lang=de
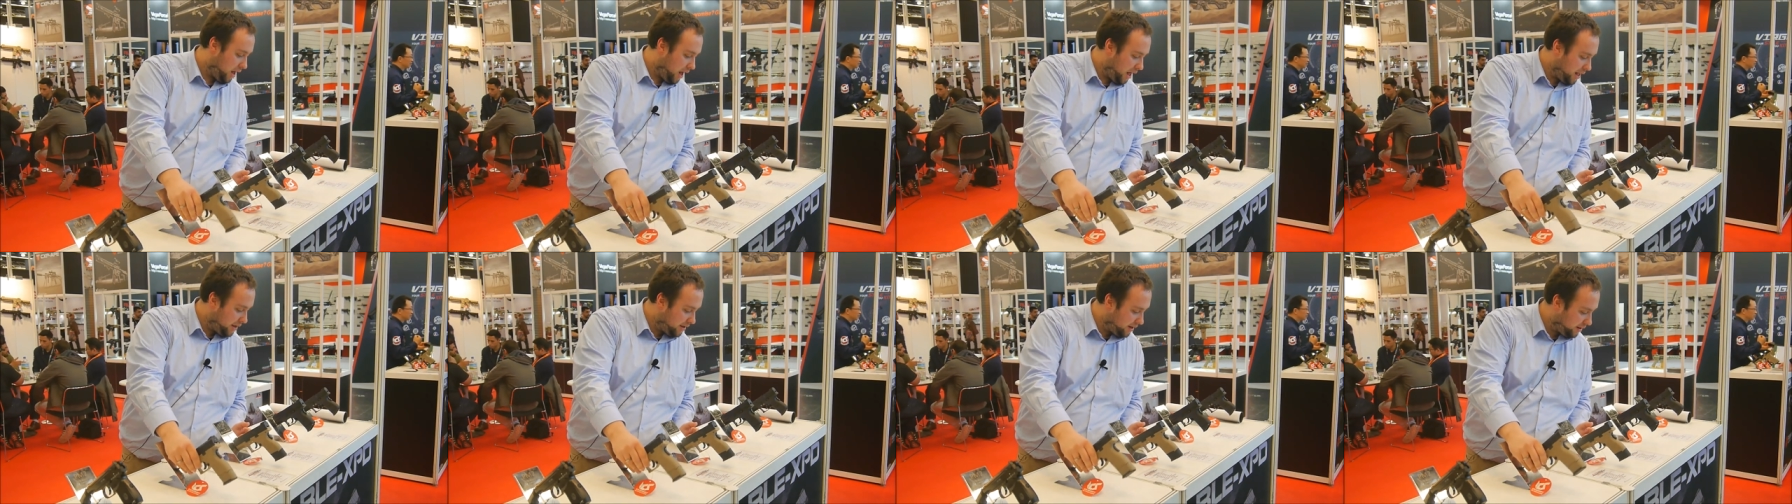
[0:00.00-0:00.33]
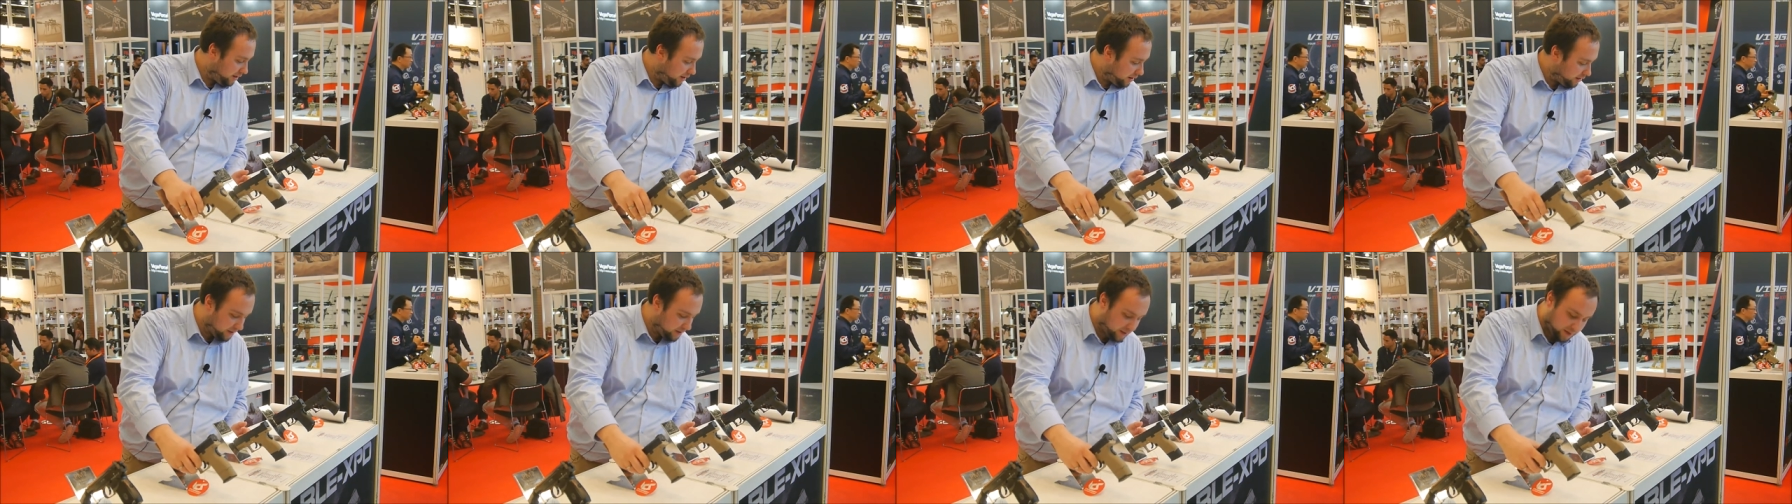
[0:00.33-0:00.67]

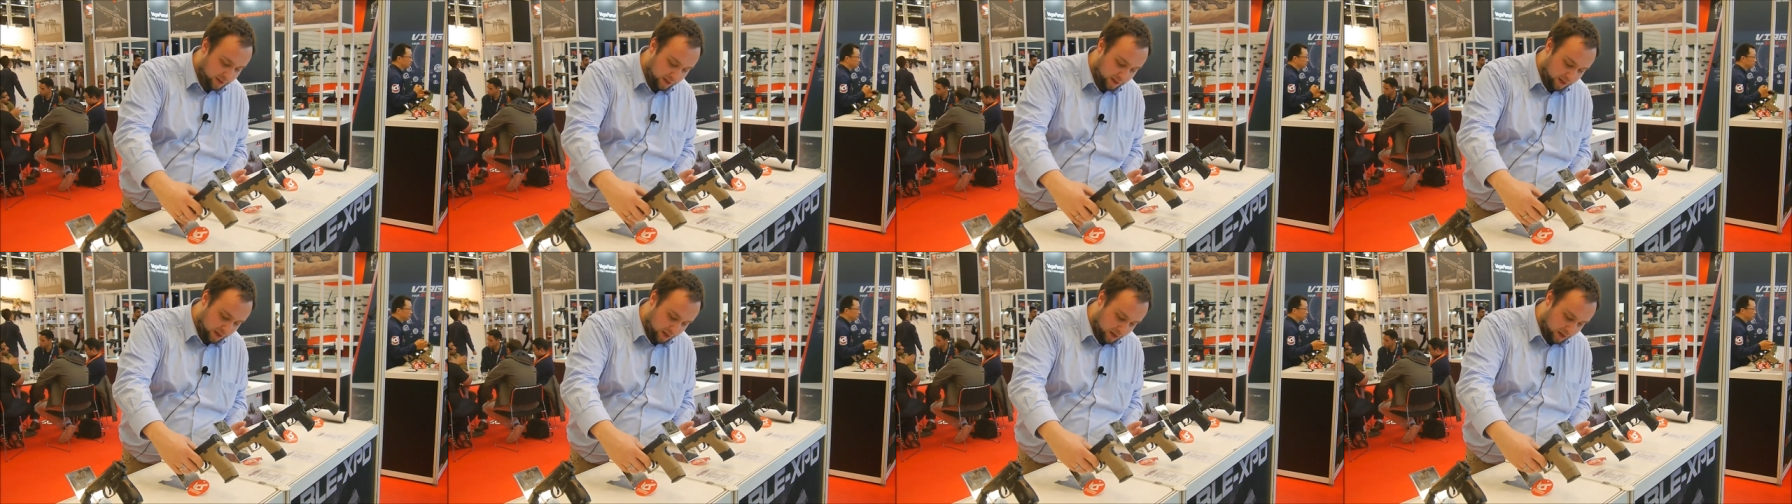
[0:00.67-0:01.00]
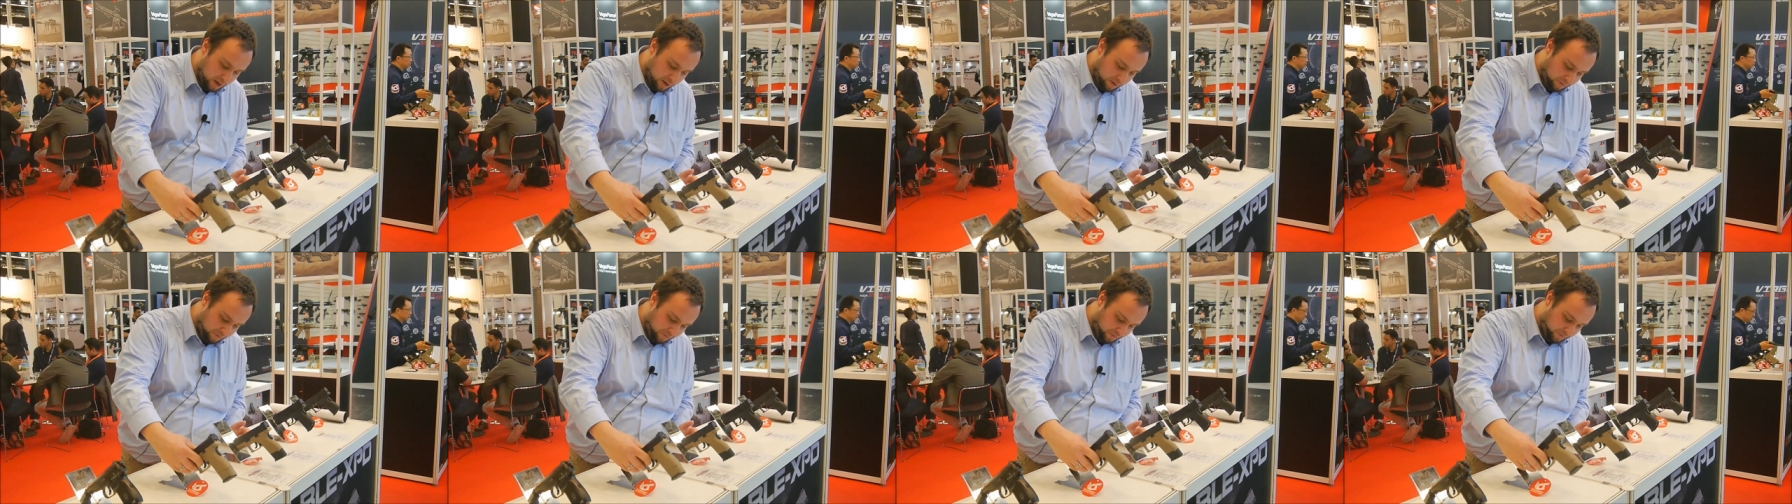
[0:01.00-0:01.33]

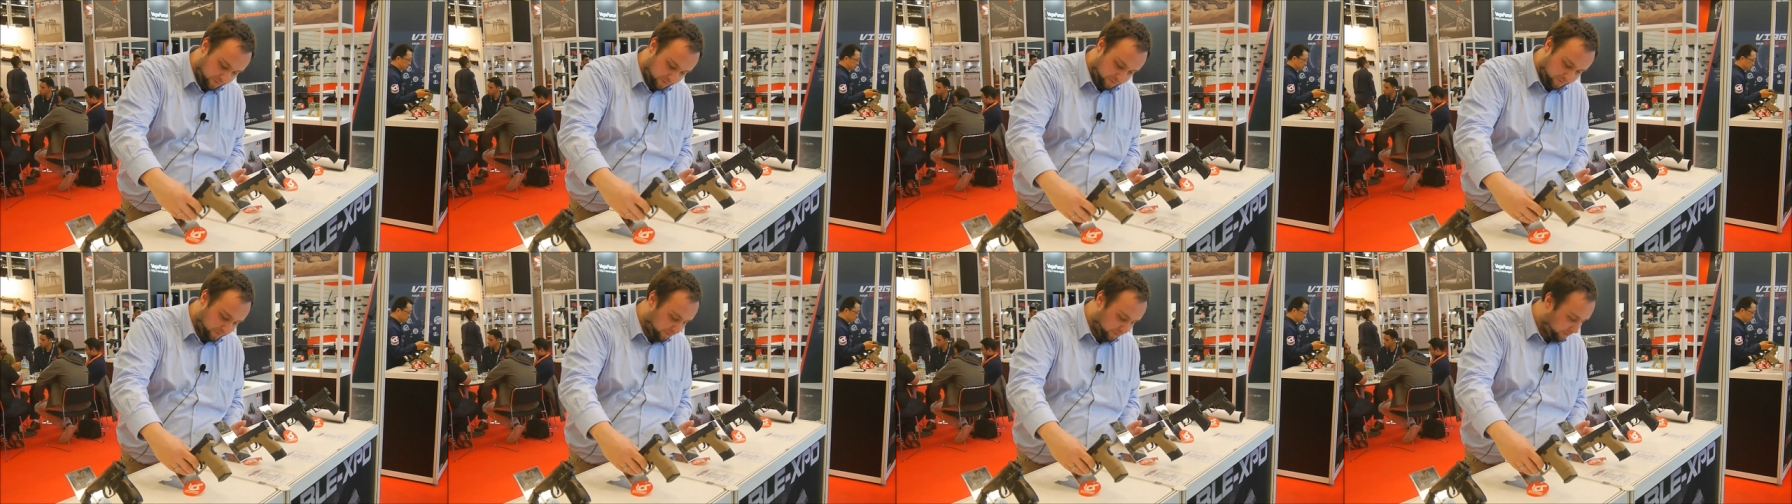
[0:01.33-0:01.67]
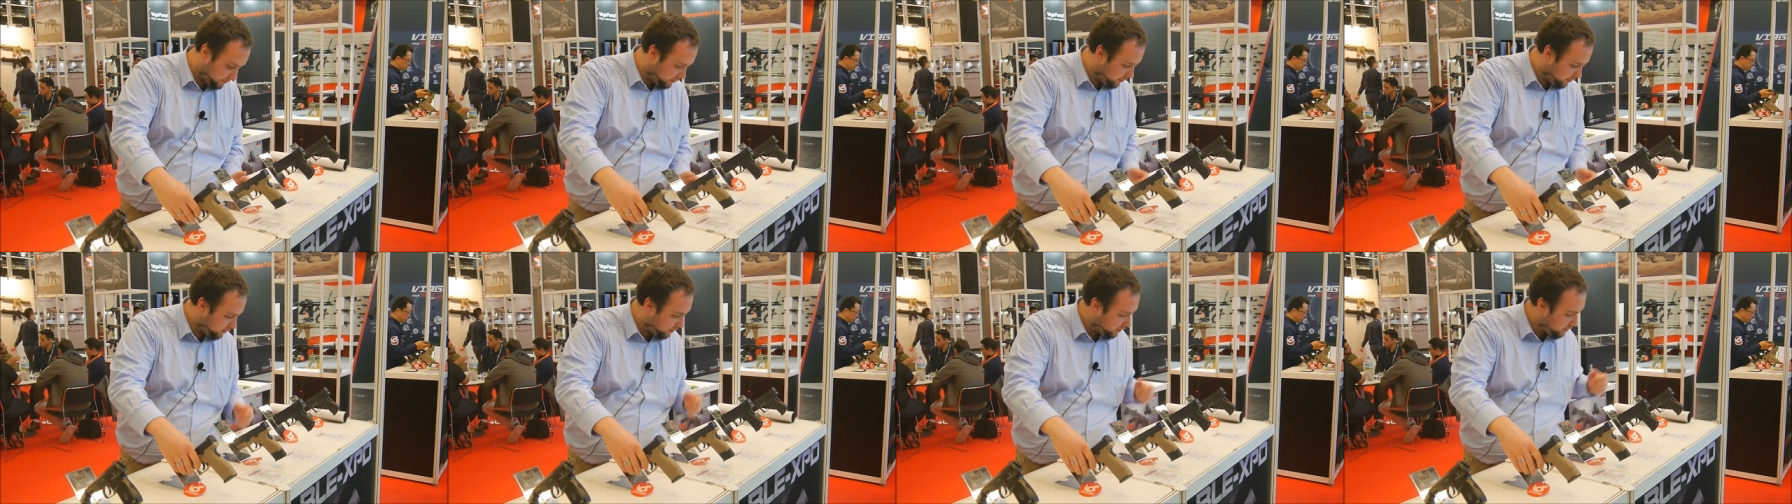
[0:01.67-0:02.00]

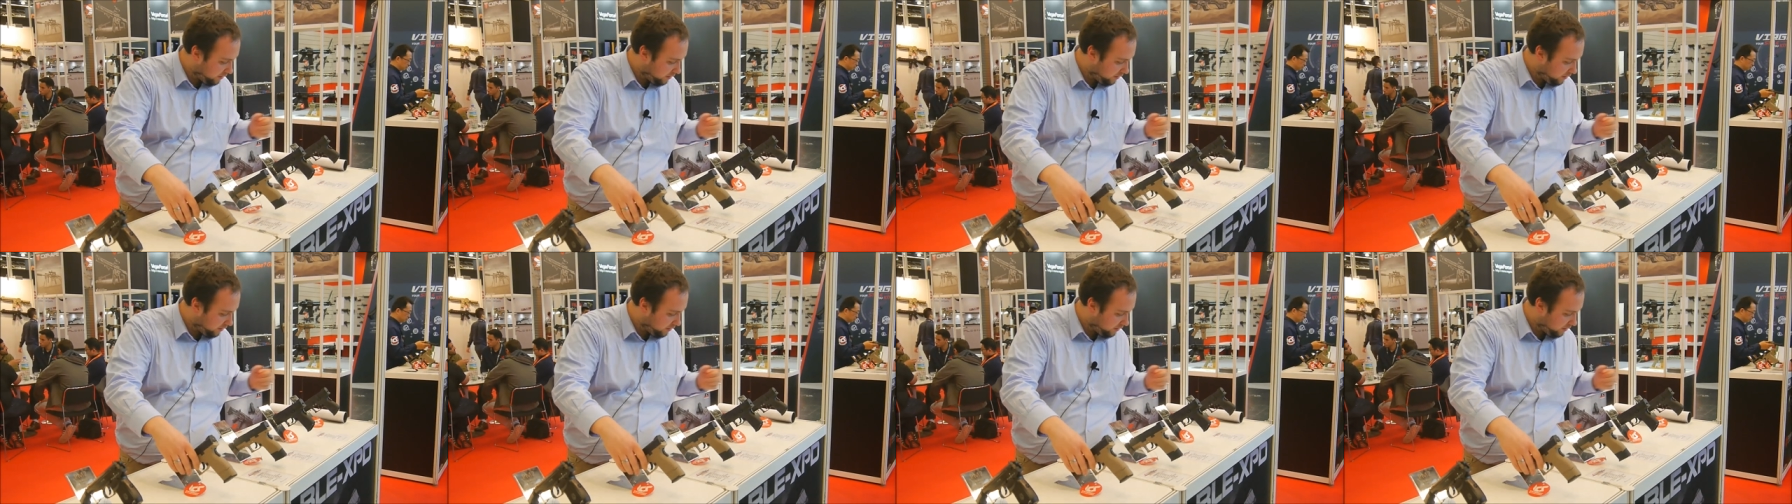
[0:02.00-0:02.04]
Alternativ